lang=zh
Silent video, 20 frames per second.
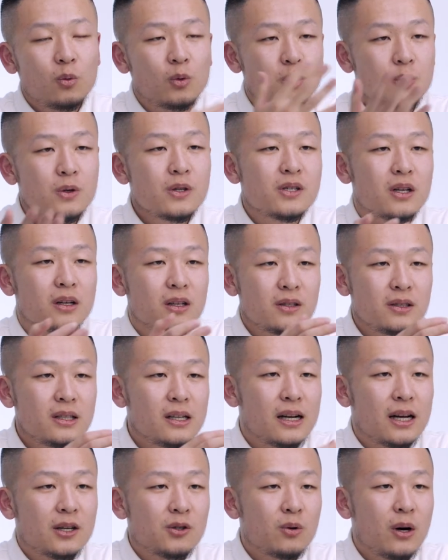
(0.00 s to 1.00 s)
我觉得整个系
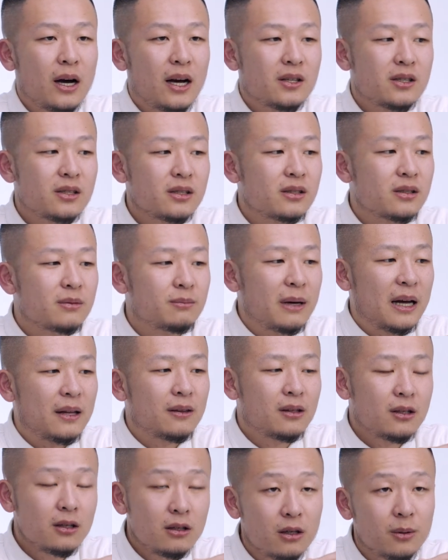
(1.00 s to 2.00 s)
列来说还是
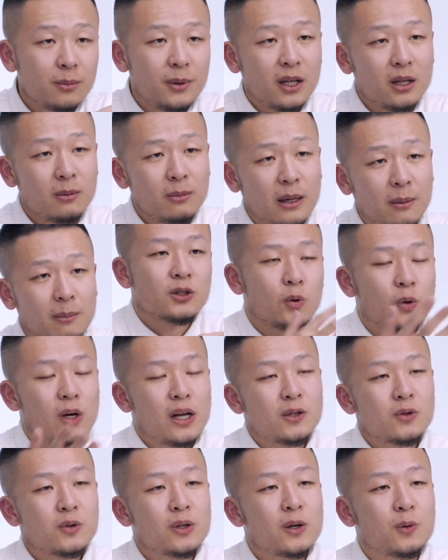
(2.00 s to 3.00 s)
蛮特别的吧。总的
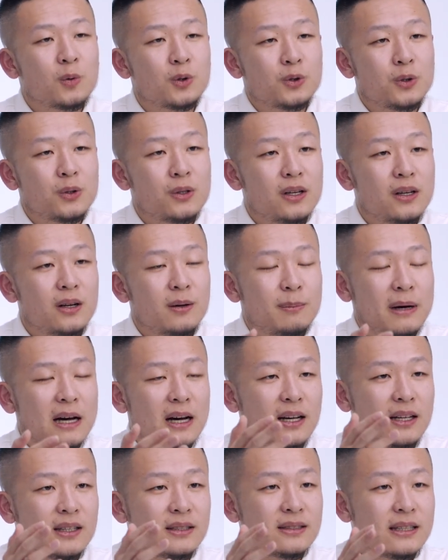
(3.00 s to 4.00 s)
来说呢，我觉得
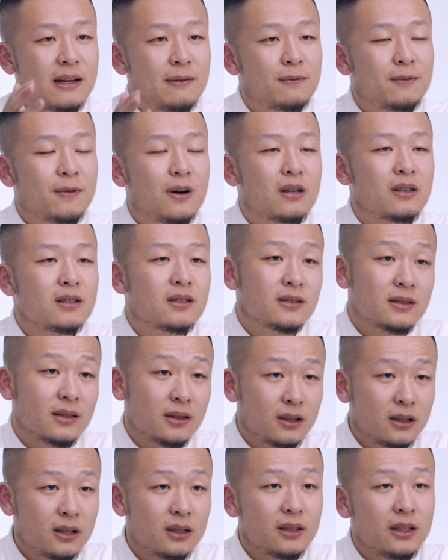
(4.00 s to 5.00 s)
把三方各自的
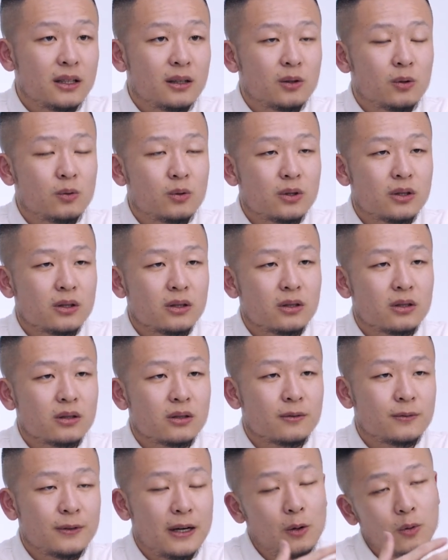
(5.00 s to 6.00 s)
特点都
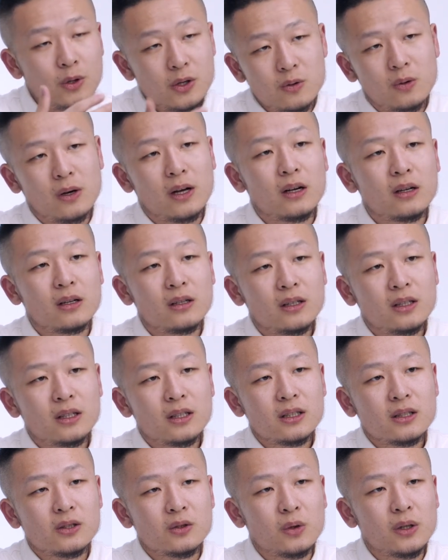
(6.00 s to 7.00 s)
是发挥出来了，
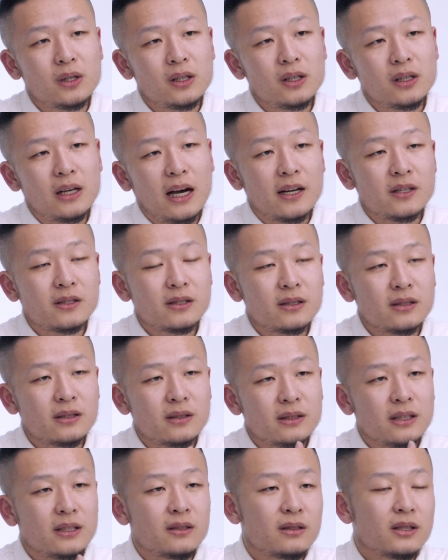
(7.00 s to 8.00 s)
所以还
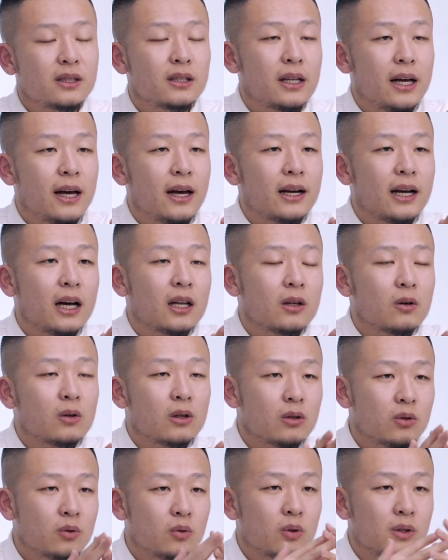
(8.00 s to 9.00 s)
是挺期待看到
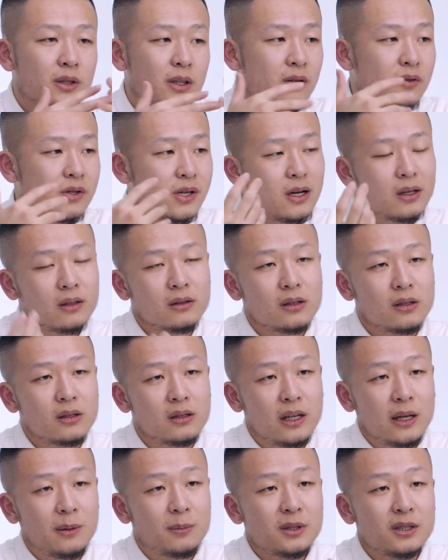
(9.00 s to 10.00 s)
更多像这样的
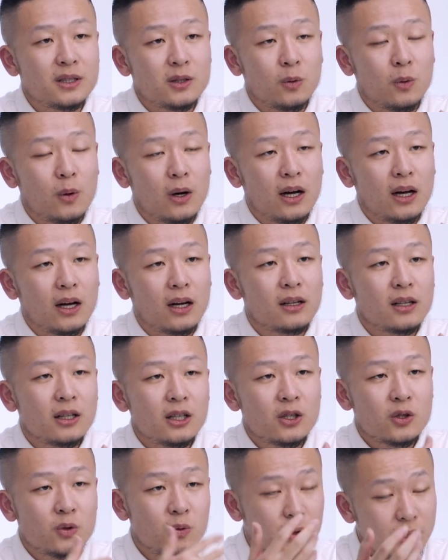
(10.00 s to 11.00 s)
联名企划
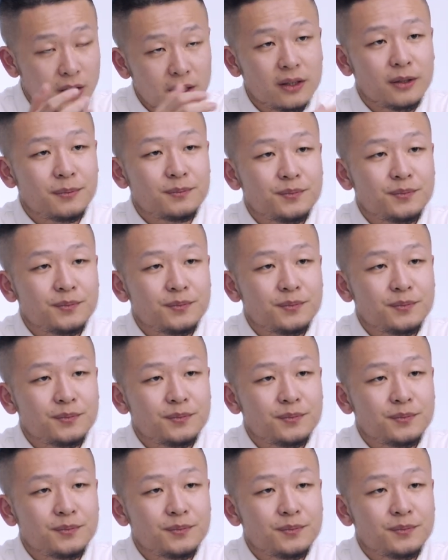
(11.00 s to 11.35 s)
出现的。